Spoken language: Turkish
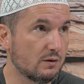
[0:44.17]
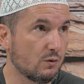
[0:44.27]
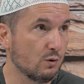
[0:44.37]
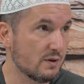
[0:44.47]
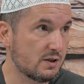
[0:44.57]

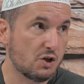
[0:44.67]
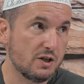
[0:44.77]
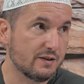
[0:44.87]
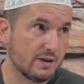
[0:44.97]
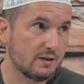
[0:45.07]
olması
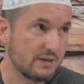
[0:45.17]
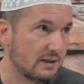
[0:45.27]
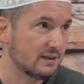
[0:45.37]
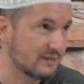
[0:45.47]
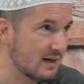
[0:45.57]
için yeterli
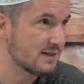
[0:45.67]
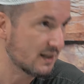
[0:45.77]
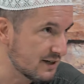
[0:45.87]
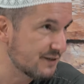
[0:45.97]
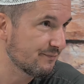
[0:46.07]
değildir
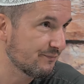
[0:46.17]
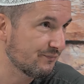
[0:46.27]
derseler